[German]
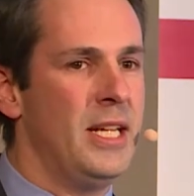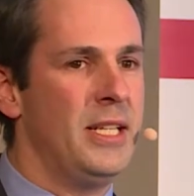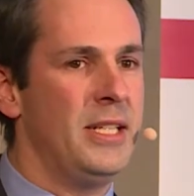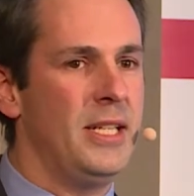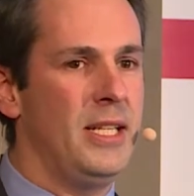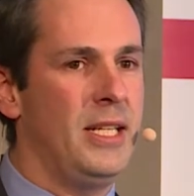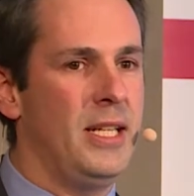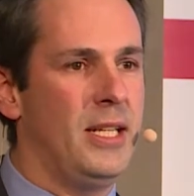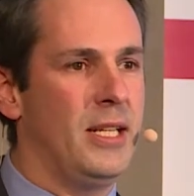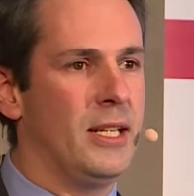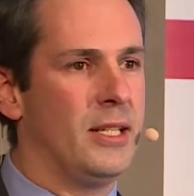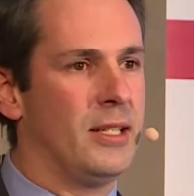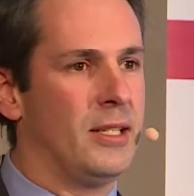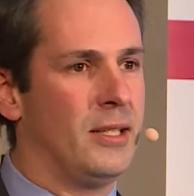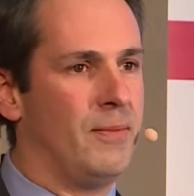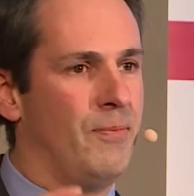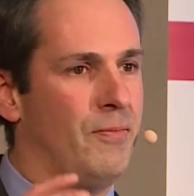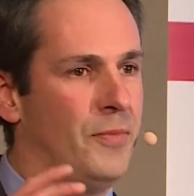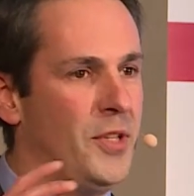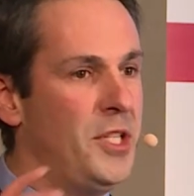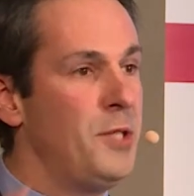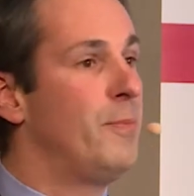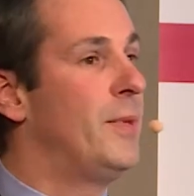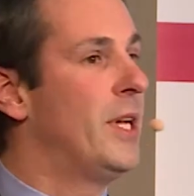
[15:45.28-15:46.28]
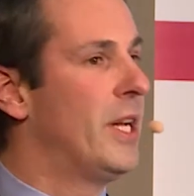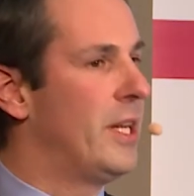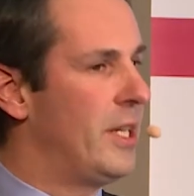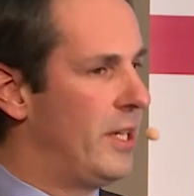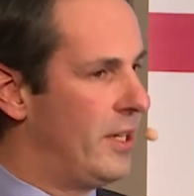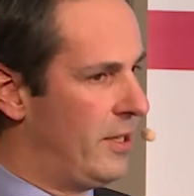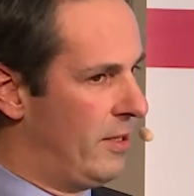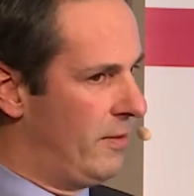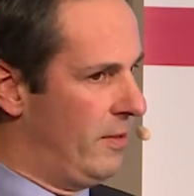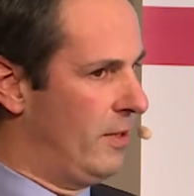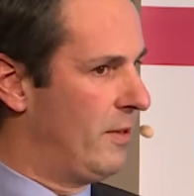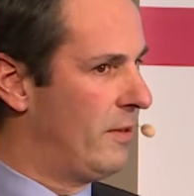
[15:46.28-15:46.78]
die ähm, nicht mehr
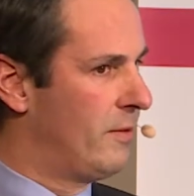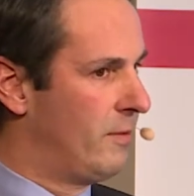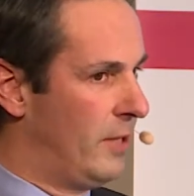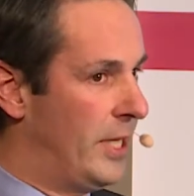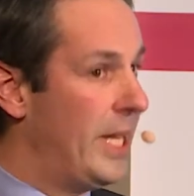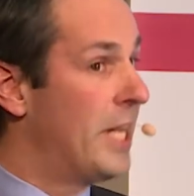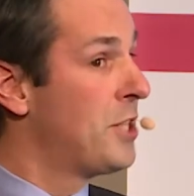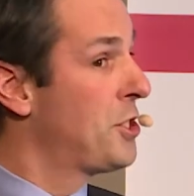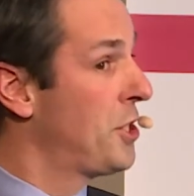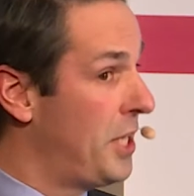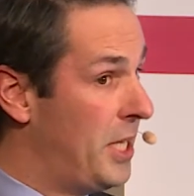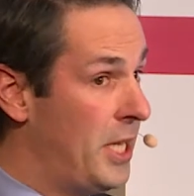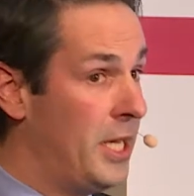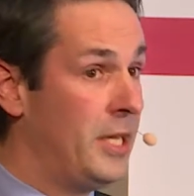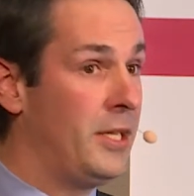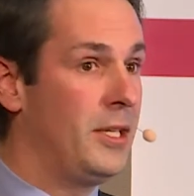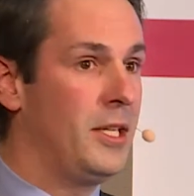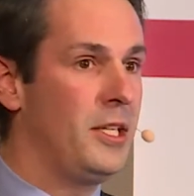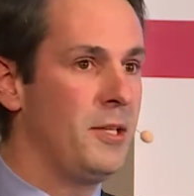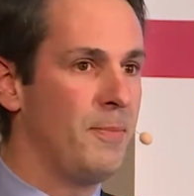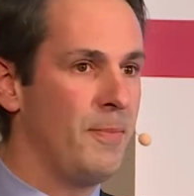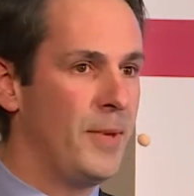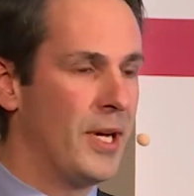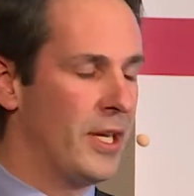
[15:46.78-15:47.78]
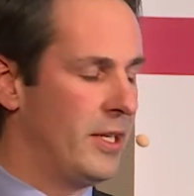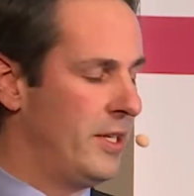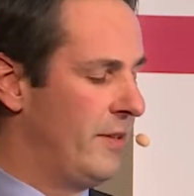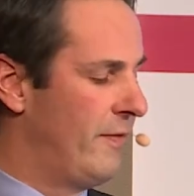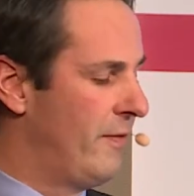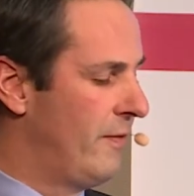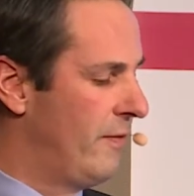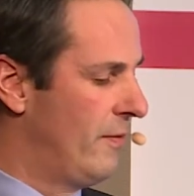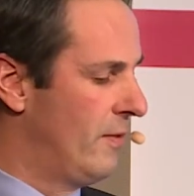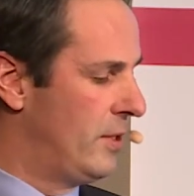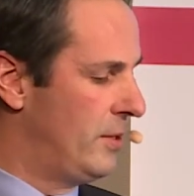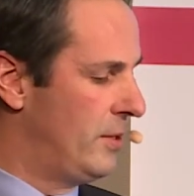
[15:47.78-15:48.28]
leer stehen, nicht mehr in,